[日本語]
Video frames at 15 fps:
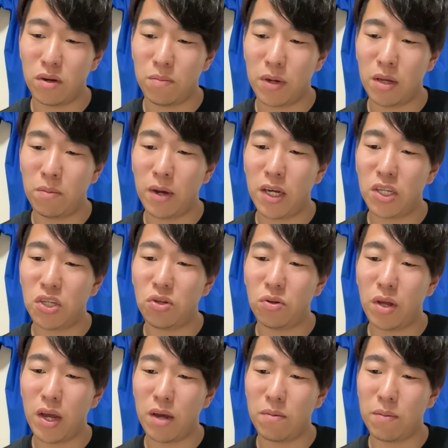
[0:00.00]
やっぱ今一度
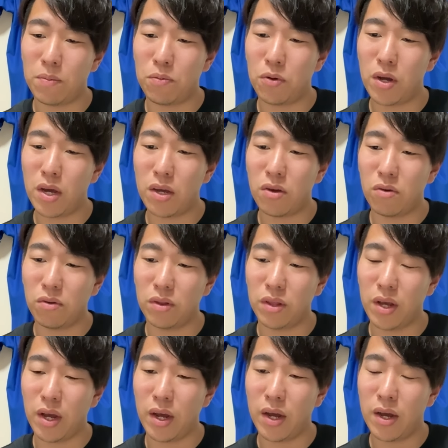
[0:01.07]
ね、やっぱプロ野球っ
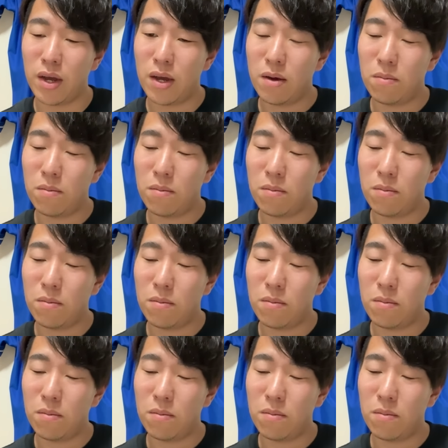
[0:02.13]
て、